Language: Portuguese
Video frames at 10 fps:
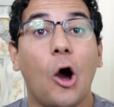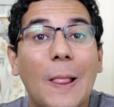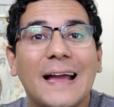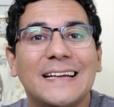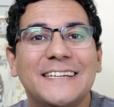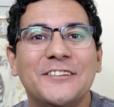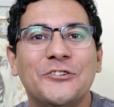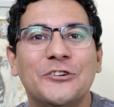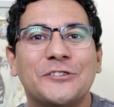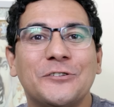Olá
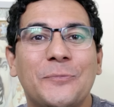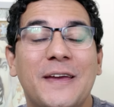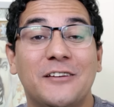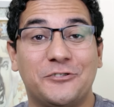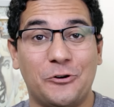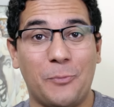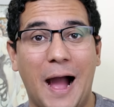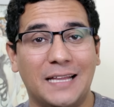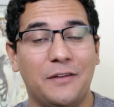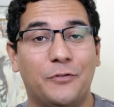caninos, tudo bem? Eu sou o
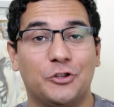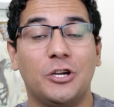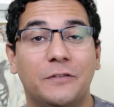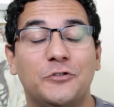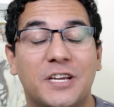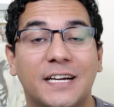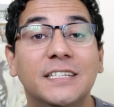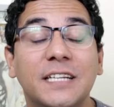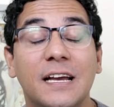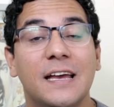Marden, fotógrafo de
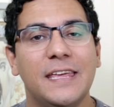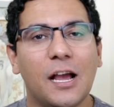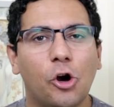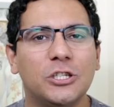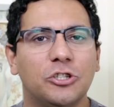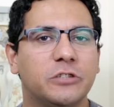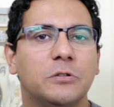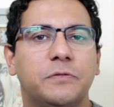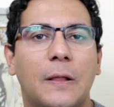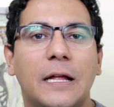cães e agora nós
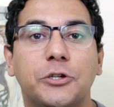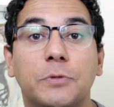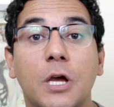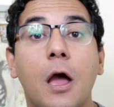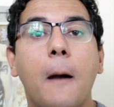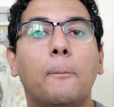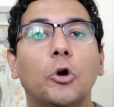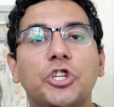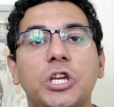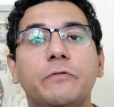vamos falar sobre
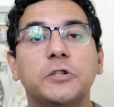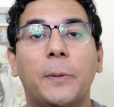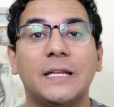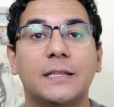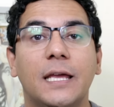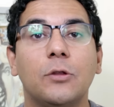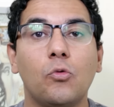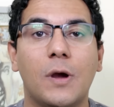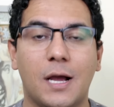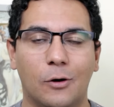motivos para ter
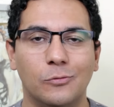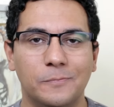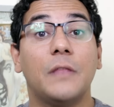um cão.